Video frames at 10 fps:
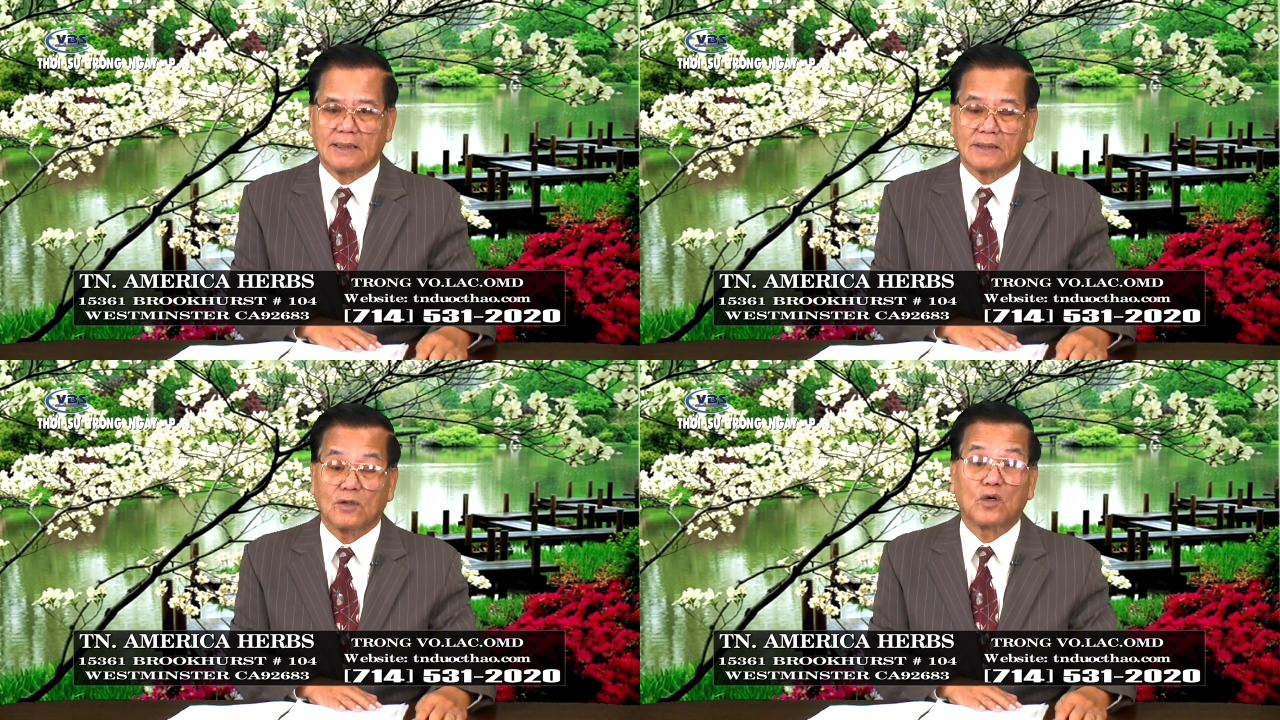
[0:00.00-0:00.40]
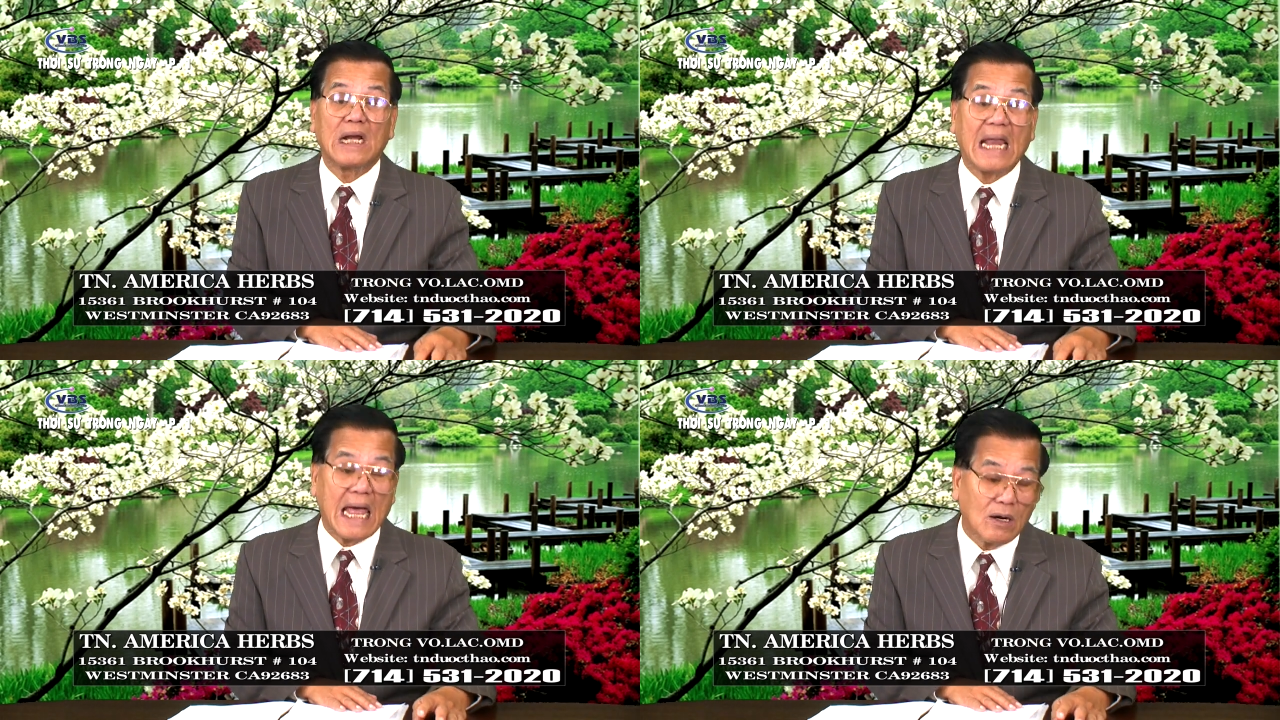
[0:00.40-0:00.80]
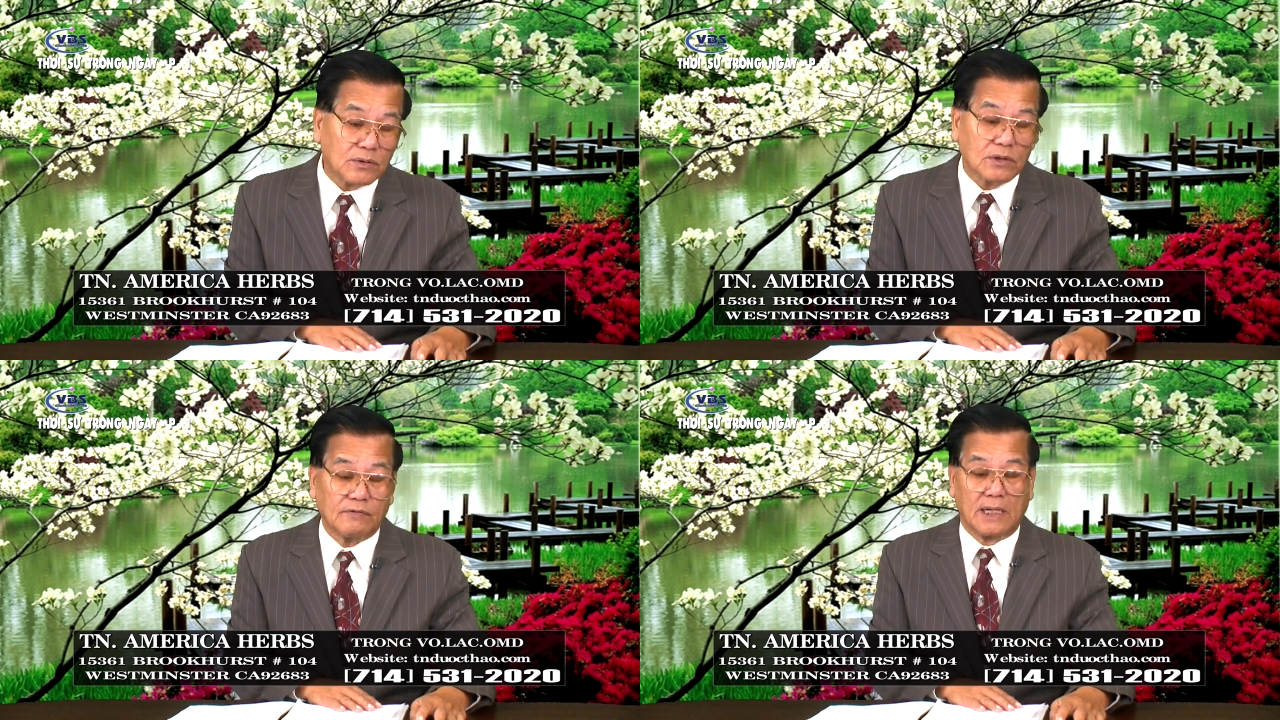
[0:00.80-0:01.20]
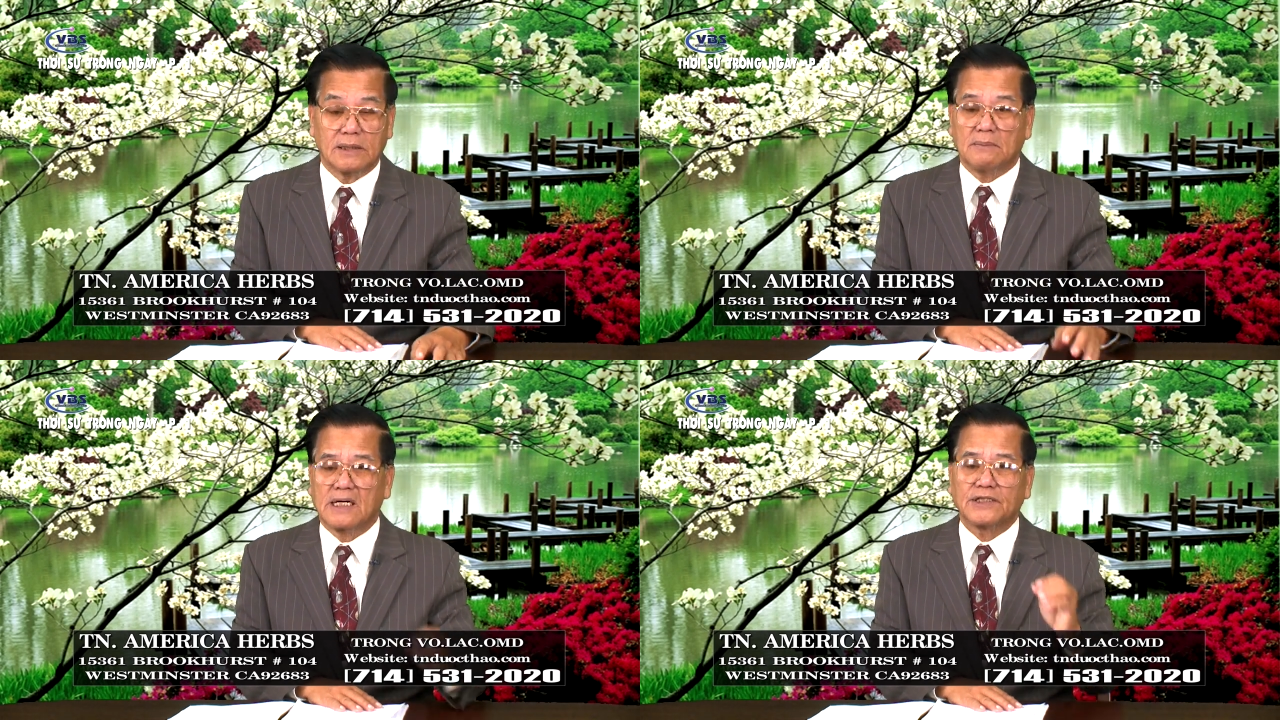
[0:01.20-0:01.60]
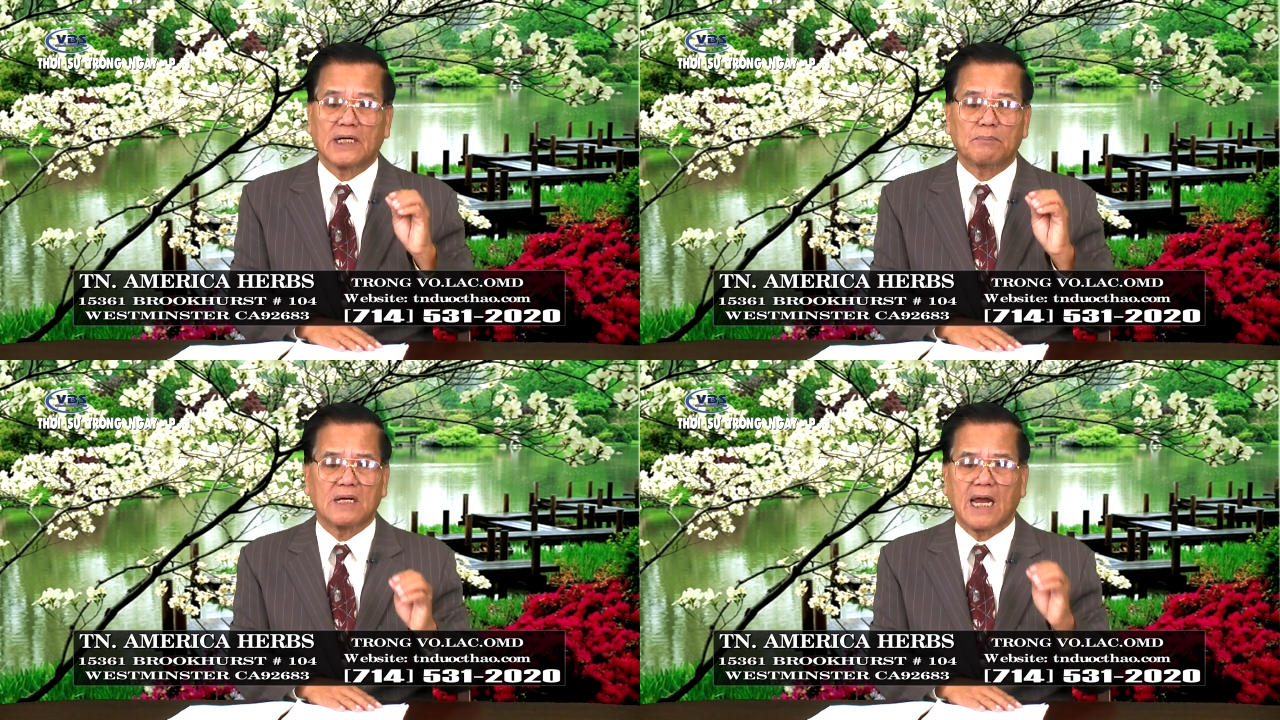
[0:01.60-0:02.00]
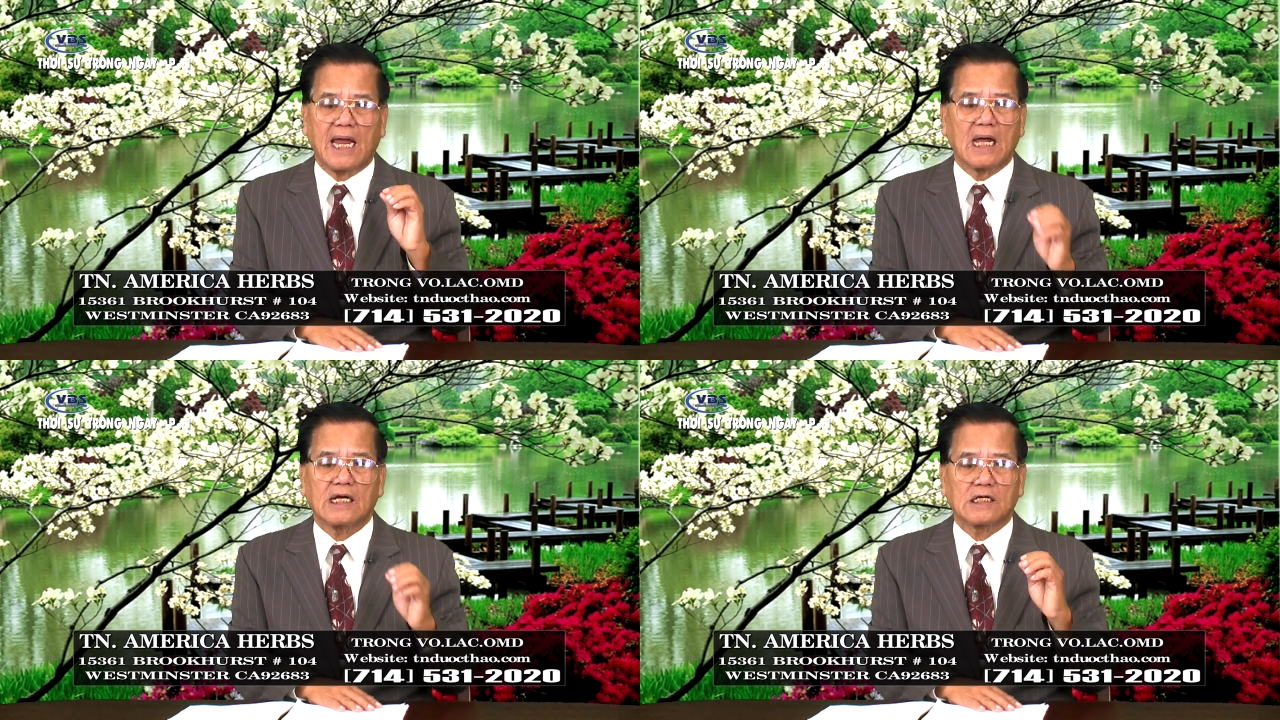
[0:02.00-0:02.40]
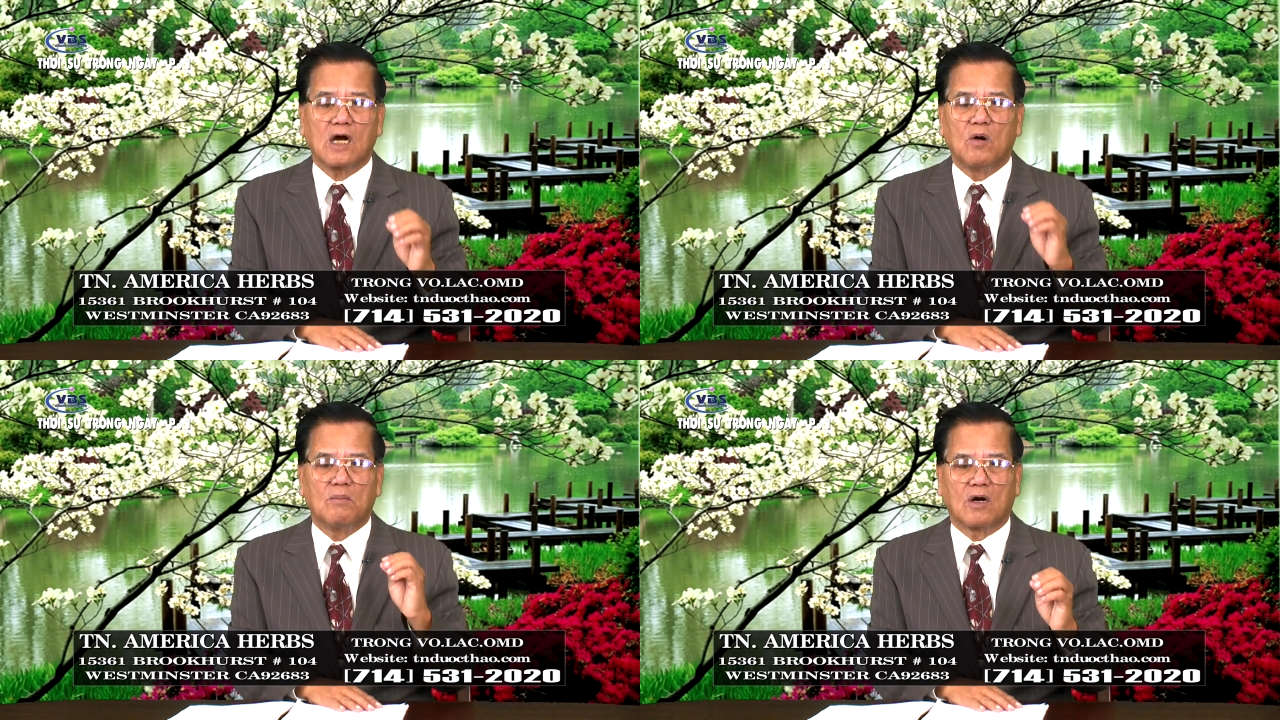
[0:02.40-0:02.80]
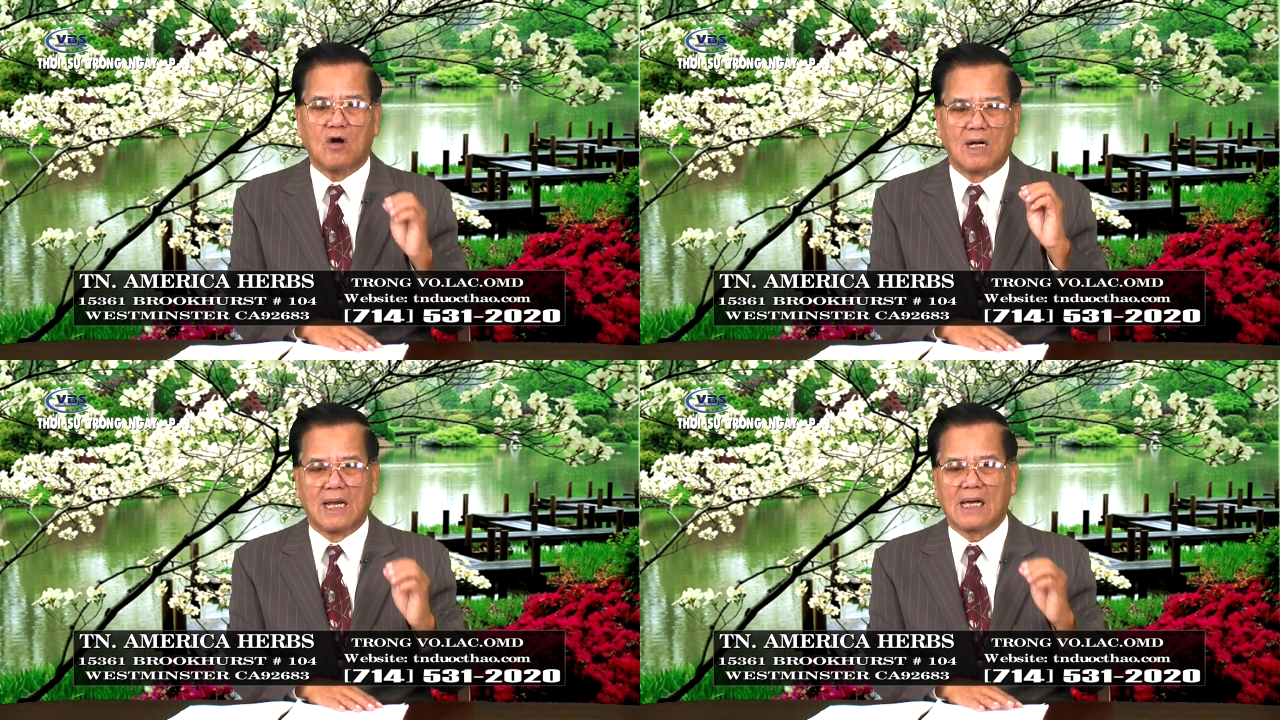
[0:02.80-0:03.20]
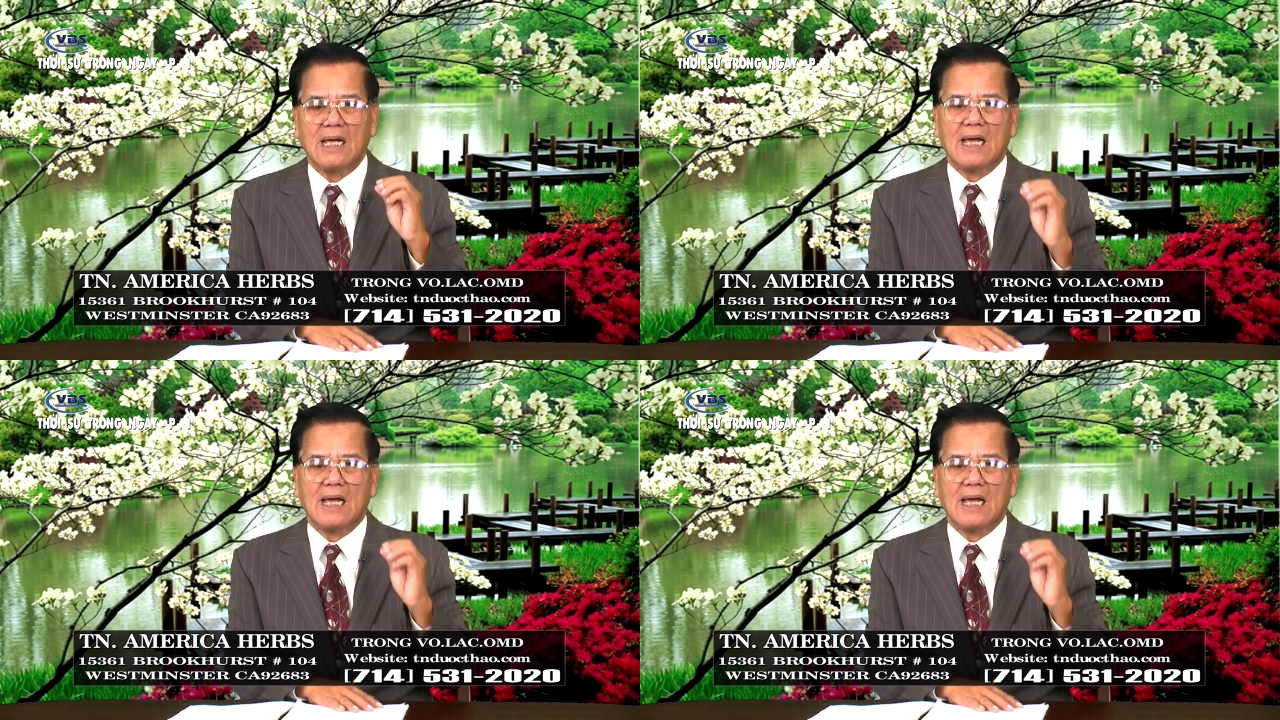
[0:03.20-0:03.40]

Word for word: Nó nói láo như vậy, nhưng mà người ta nghe cái câu mà gọi là